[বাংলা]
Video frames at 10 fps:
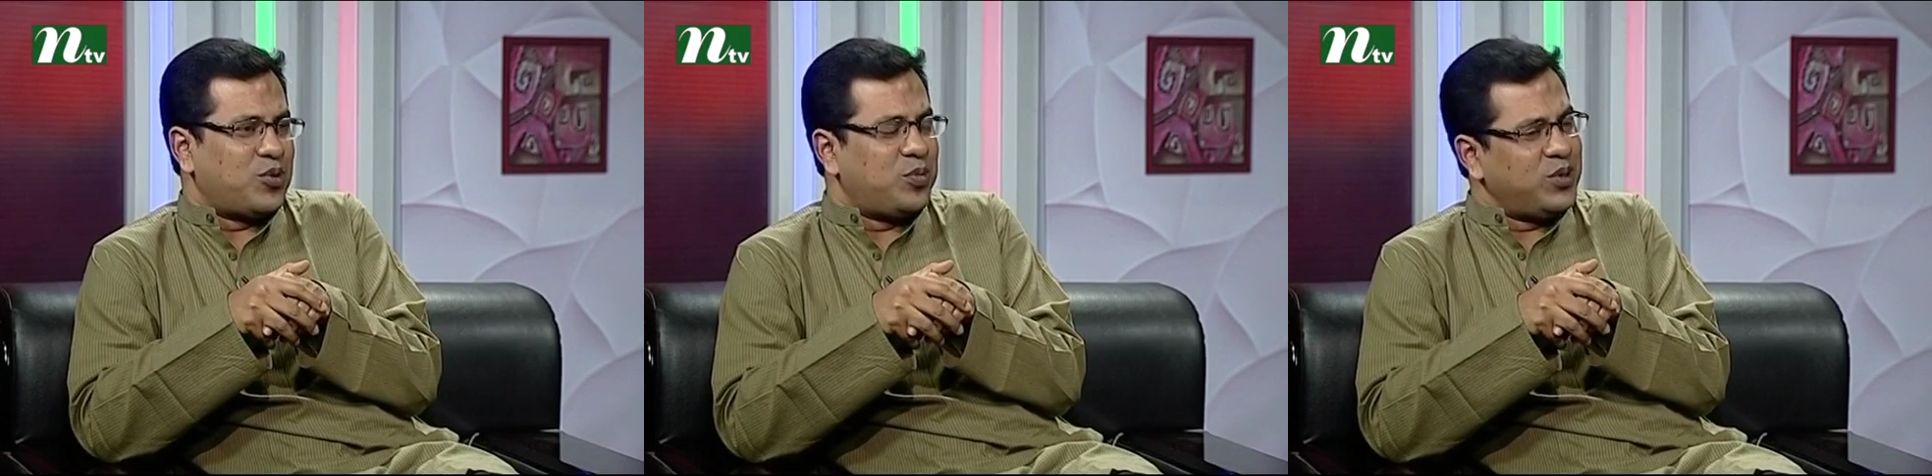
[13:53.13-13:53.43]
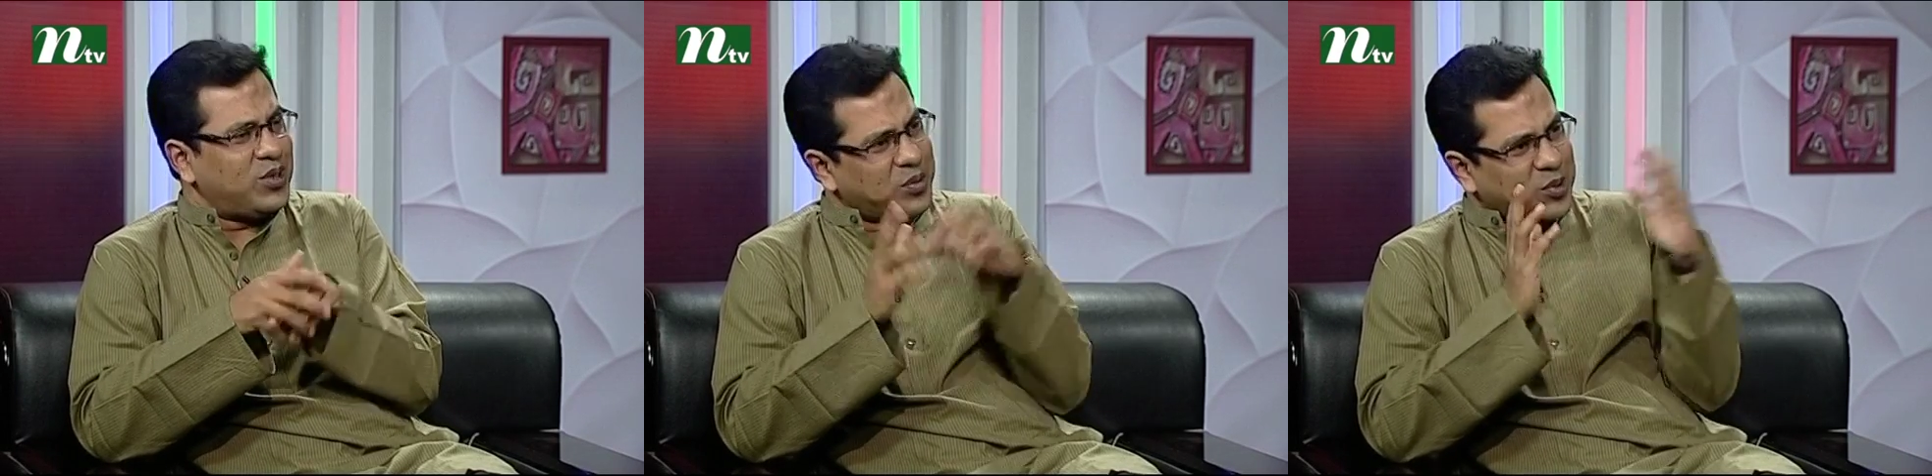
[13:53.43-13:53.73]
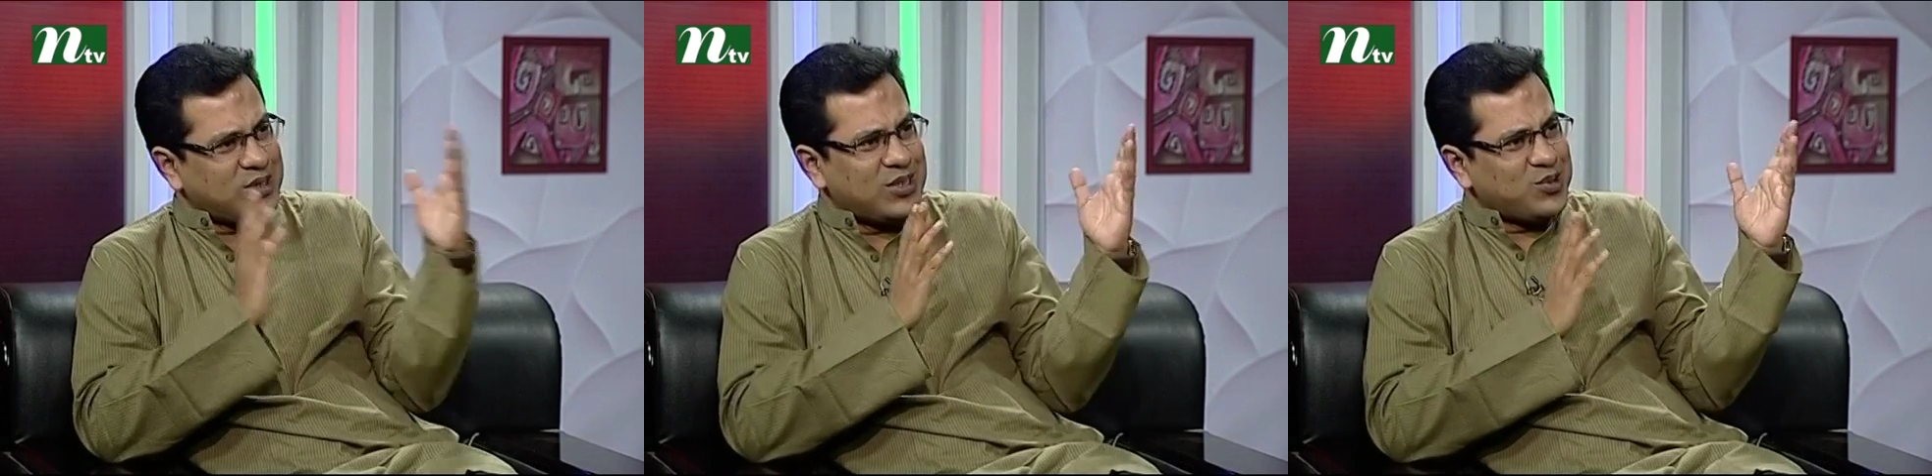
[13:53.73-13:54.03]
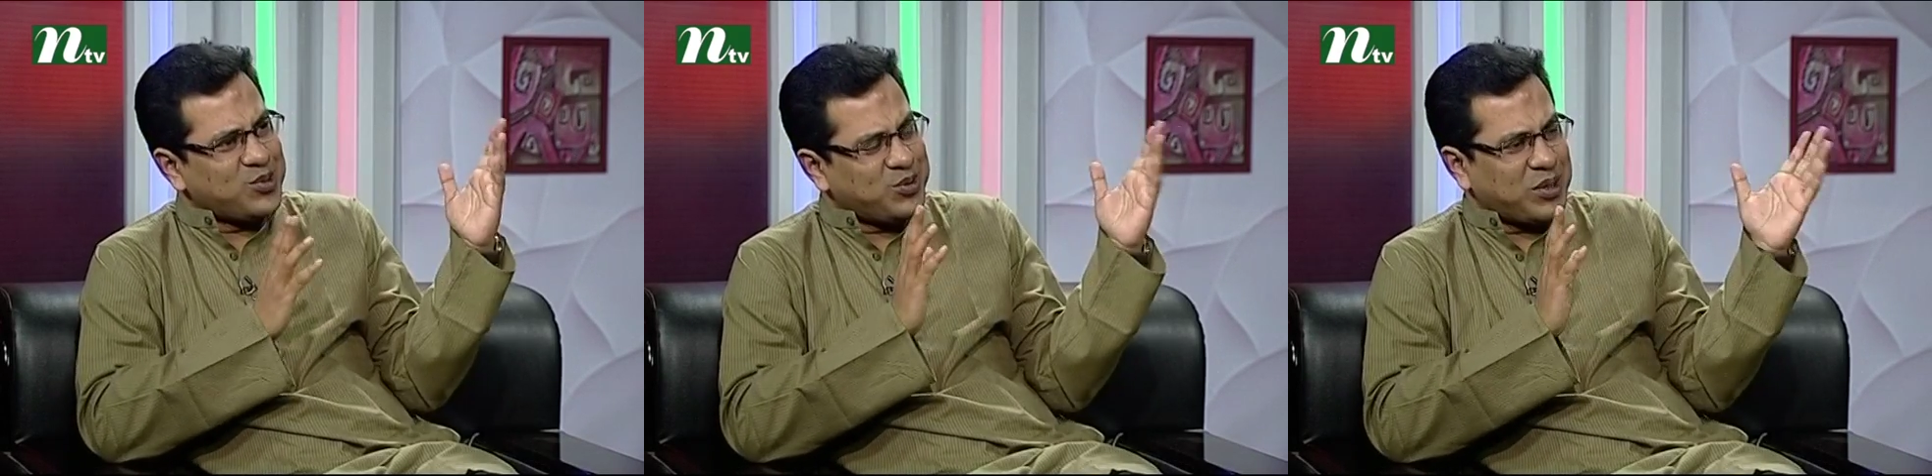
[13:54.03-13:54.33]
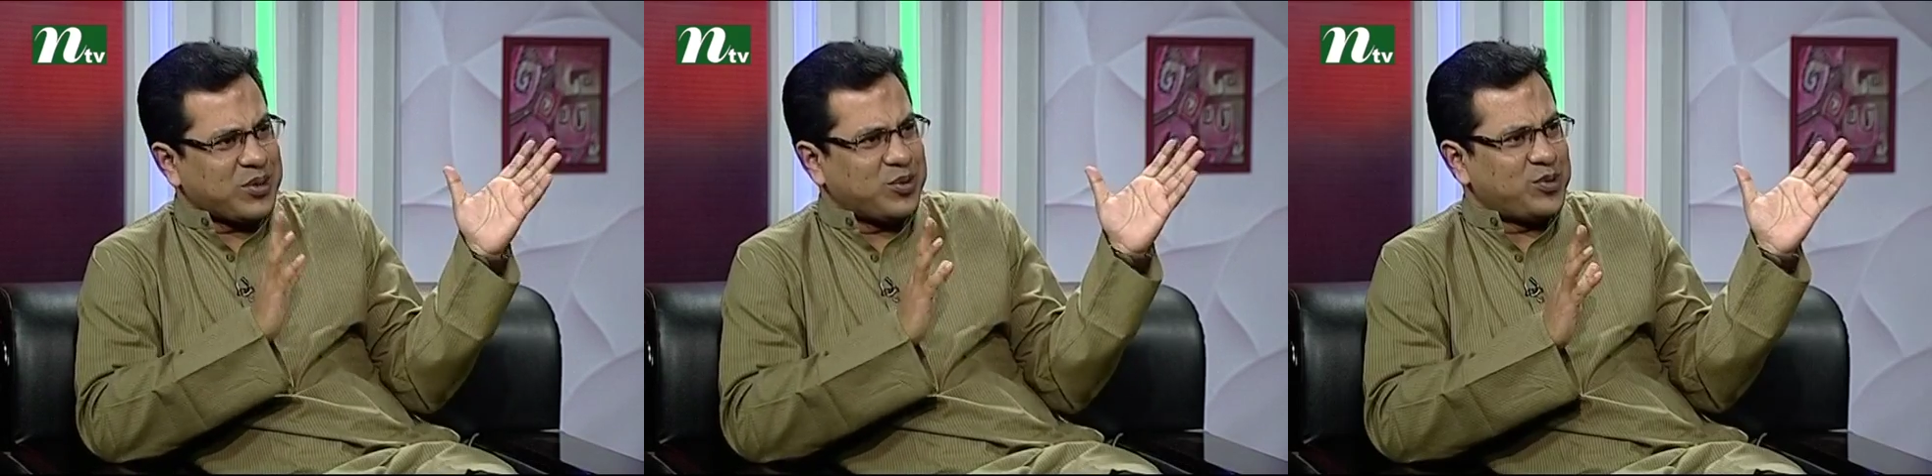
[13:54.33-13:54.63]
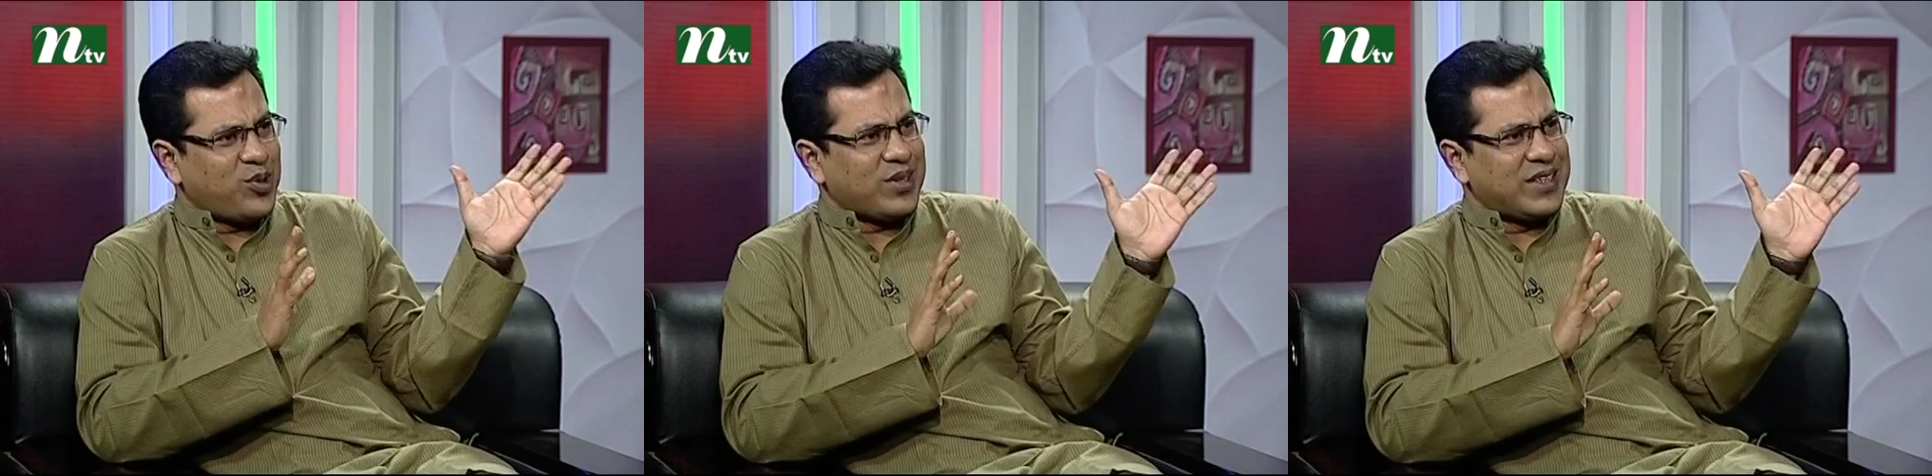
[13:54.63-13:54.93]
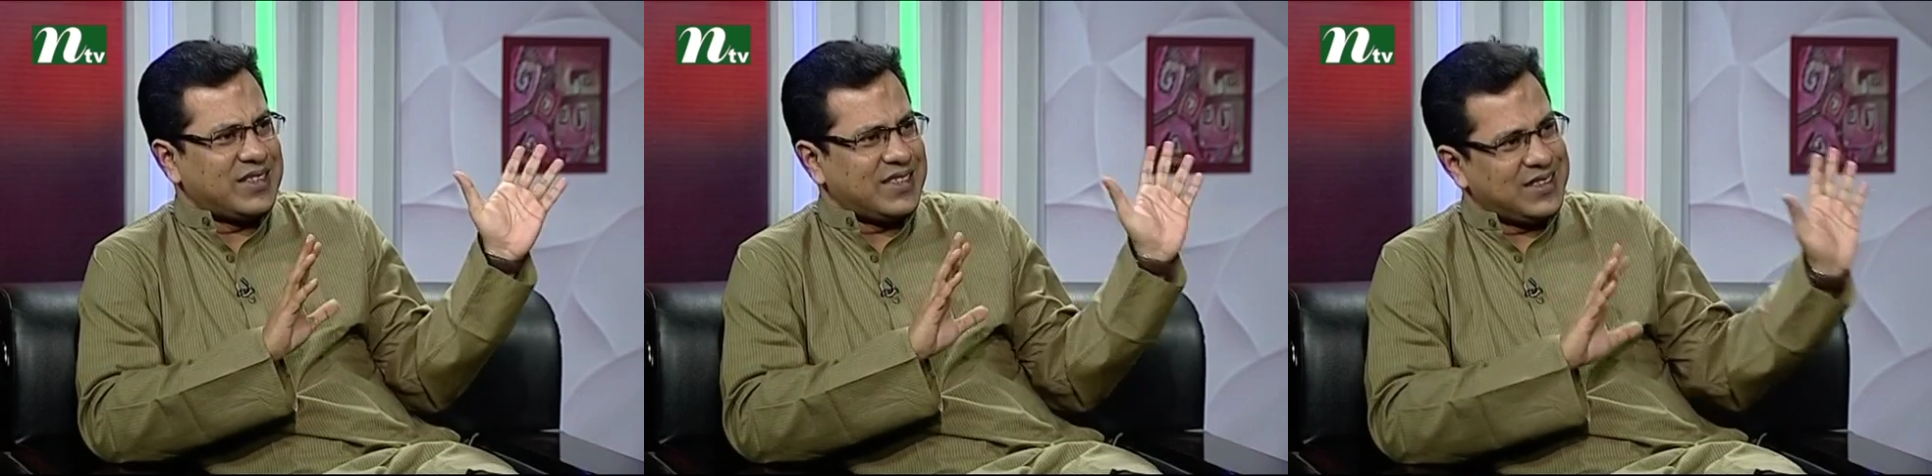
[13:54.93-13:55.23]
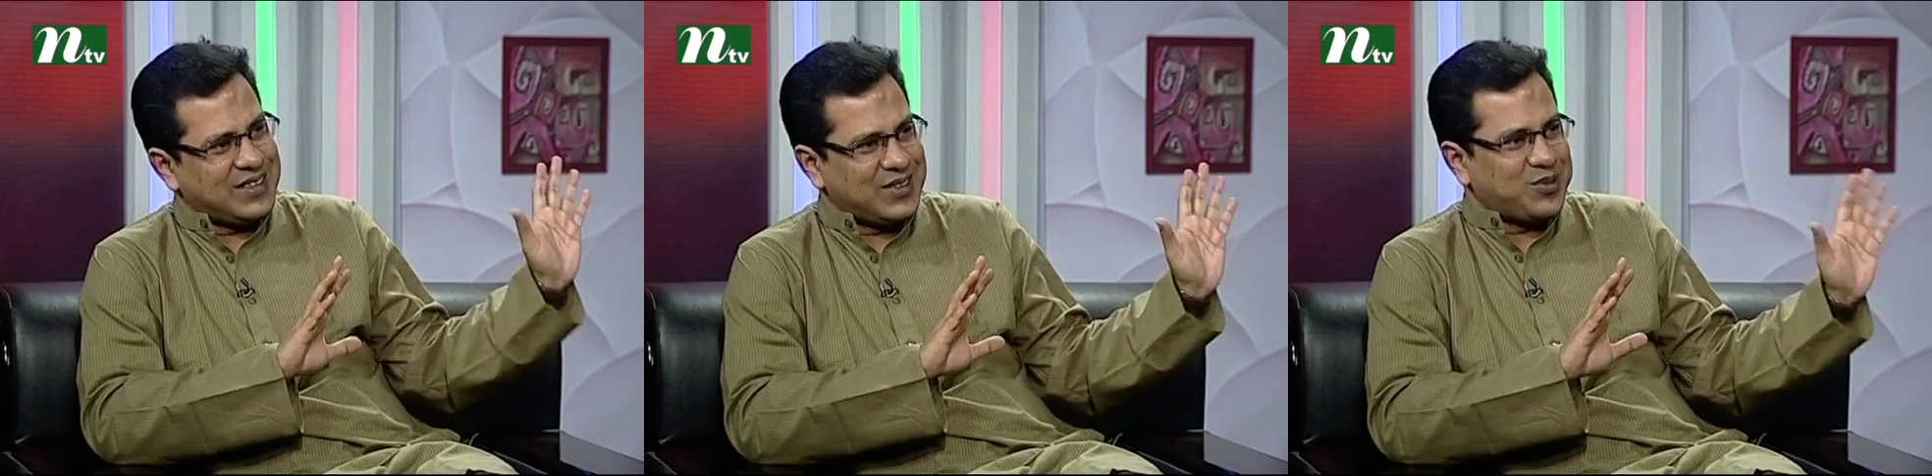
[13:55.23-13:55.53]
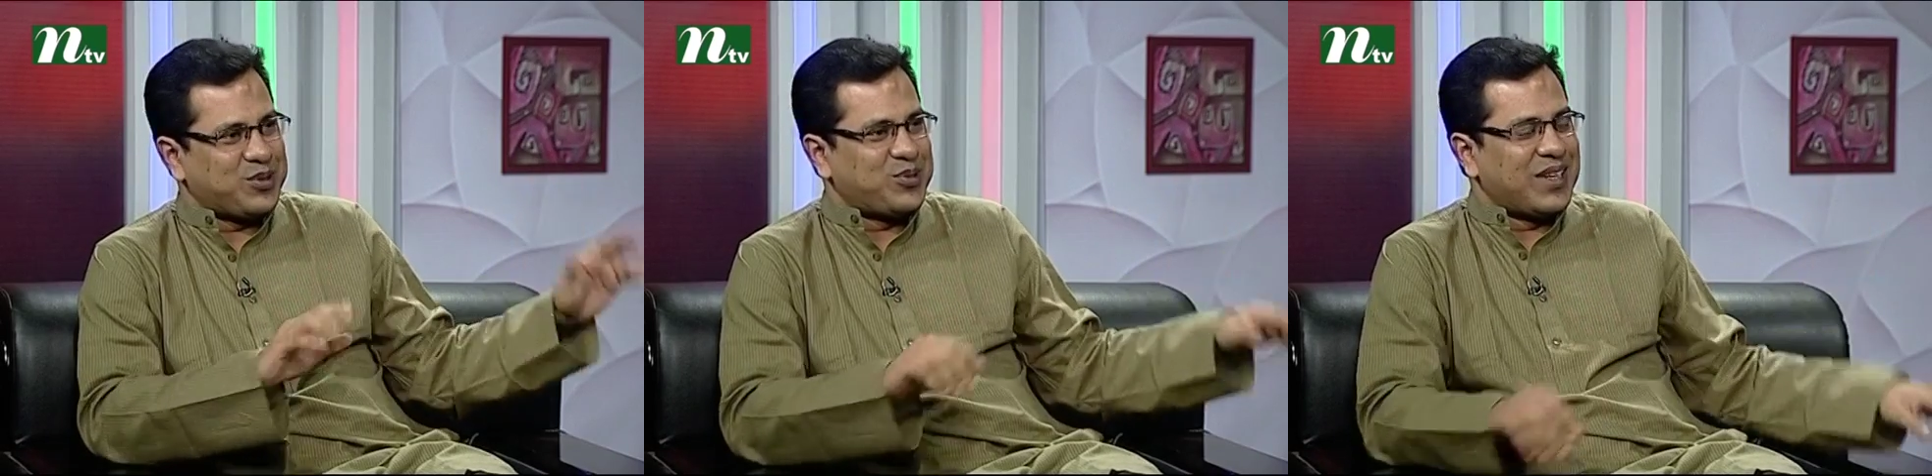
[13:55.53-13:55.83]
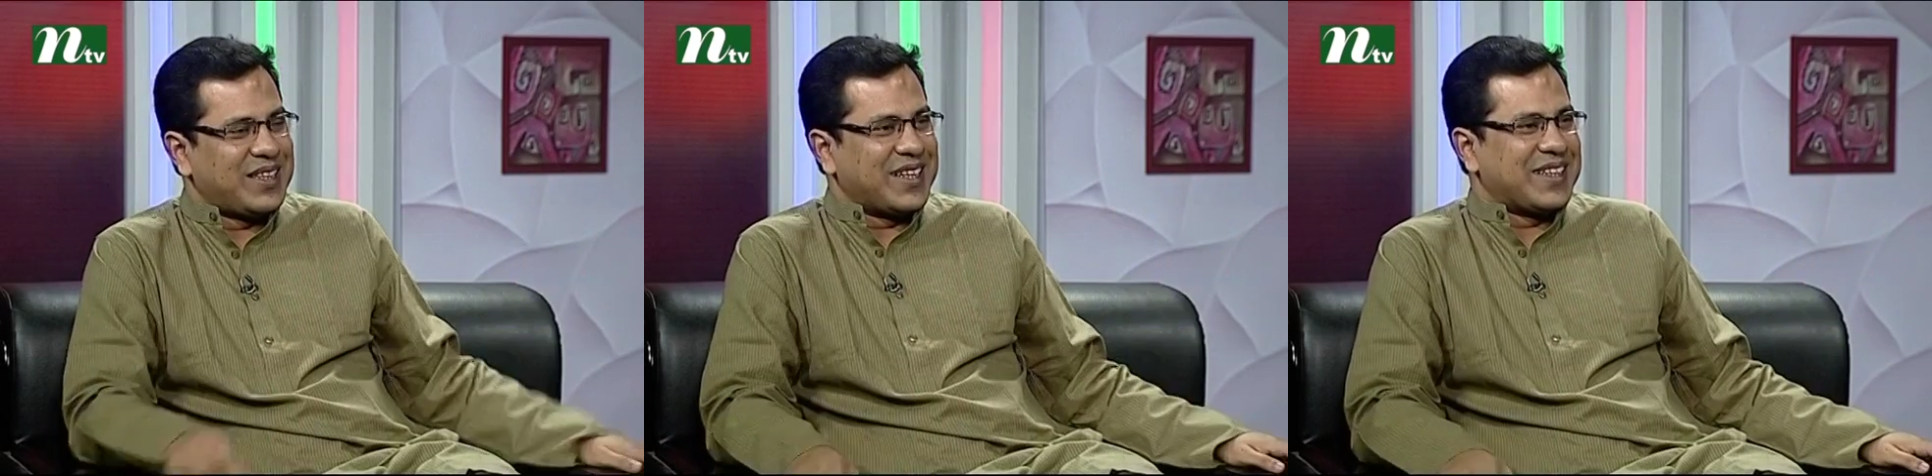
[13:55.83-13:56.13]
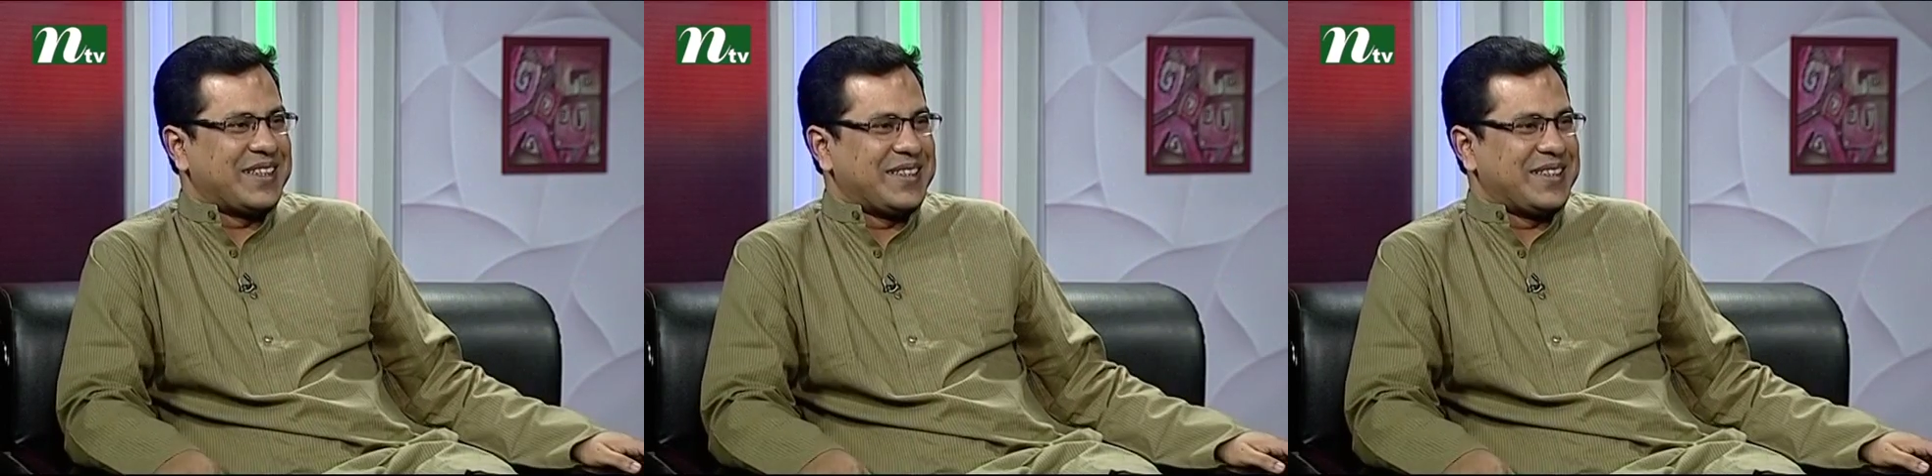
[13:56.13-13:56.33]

অভিনয়টা মঞ্চের জন্য ওটা আমার খুব শখের জিনিস ওটা তোলা থাক